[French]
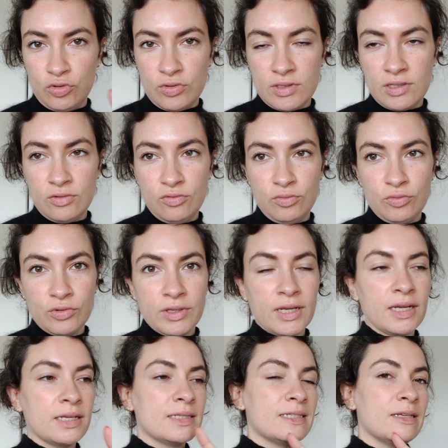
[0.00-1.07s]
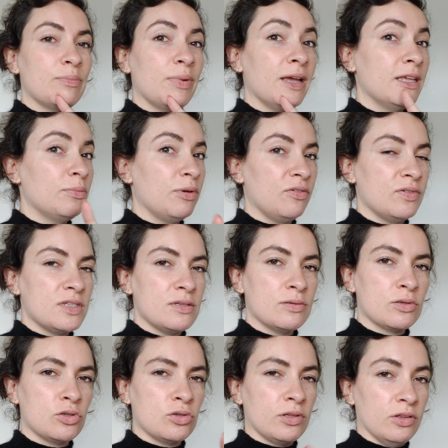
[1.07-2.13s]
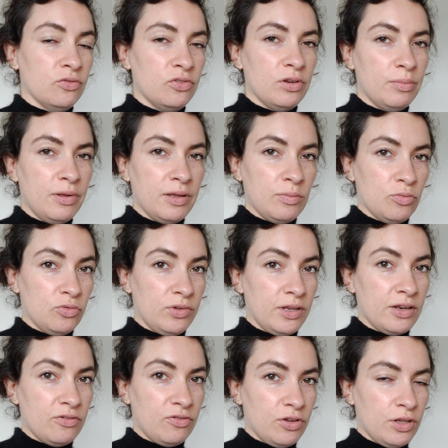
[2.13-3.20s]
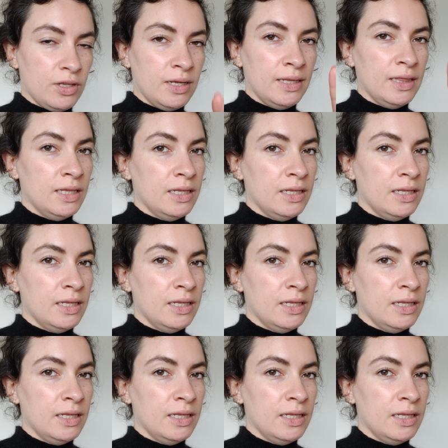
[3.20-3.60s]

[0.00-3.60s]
Donc je vais essayer de vous montrer. C'est pas hyper facile parce que j'ai un filmé avec mon téléphone